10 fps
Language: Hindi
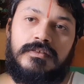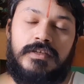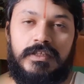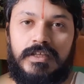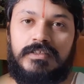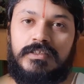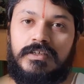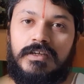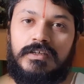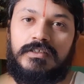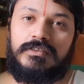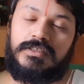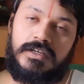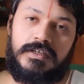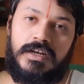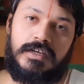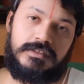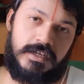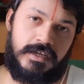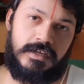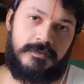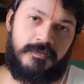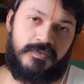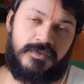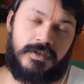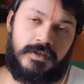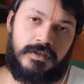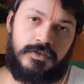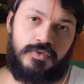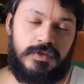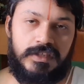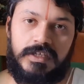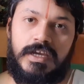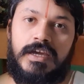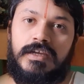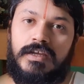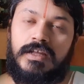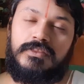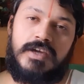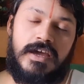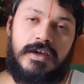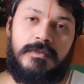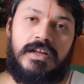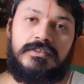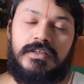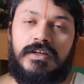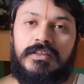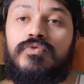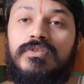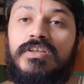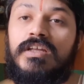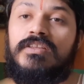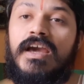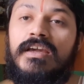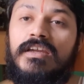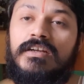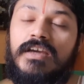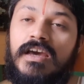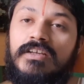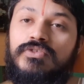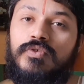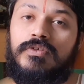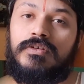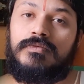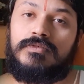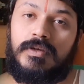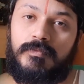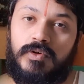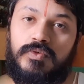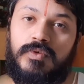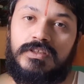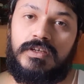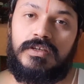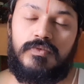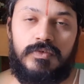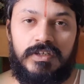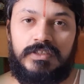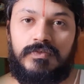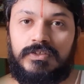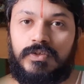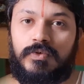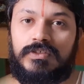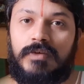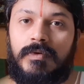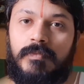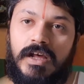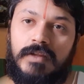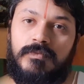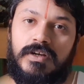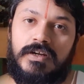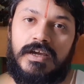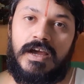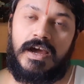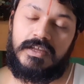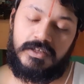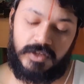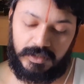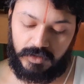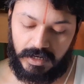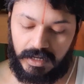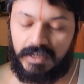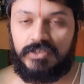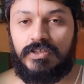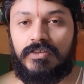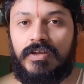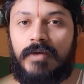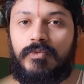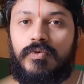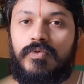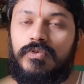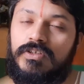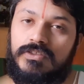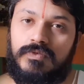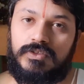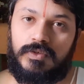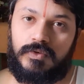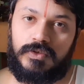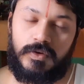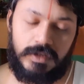गीता जी के श्रृंखला से द्वितीय अध्याय हमारा चल रहा था द्वितीय अध्याय के 18 श्लोक संपूर्ण हुए थे 19वें श्लोक से हमें प्रारंभ करना है आइए देखते हैं लेके चलते हैं आपको 19वें श्लोक की ओर